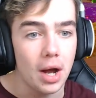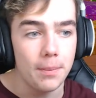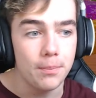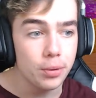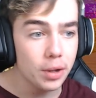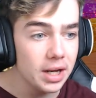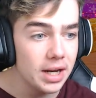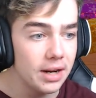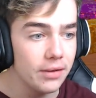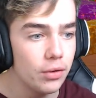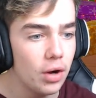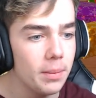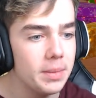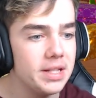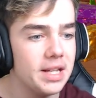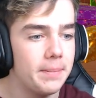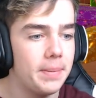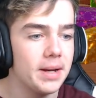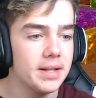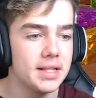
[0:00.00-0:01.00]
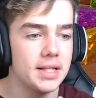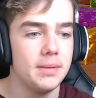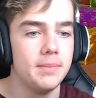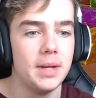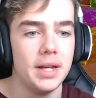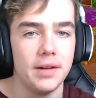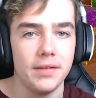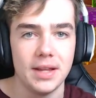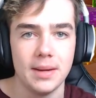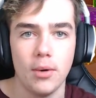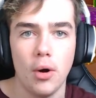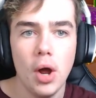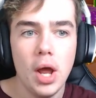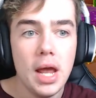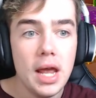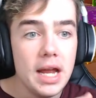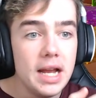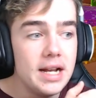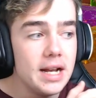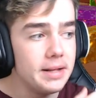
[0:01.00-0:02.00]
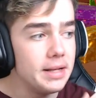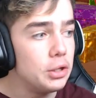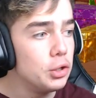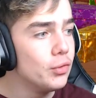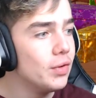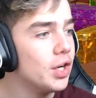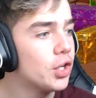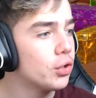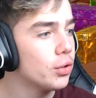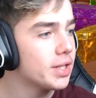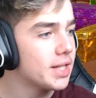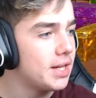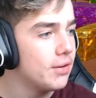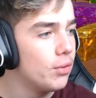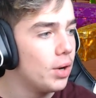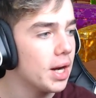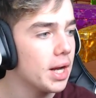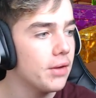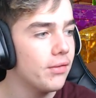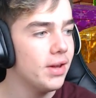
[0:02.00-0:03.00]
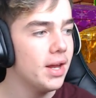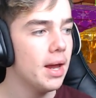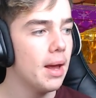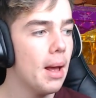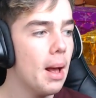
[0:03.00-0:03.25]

plus rien à voir mis à part si bien évidemment il y a des nouvelles choses qui vont arriver,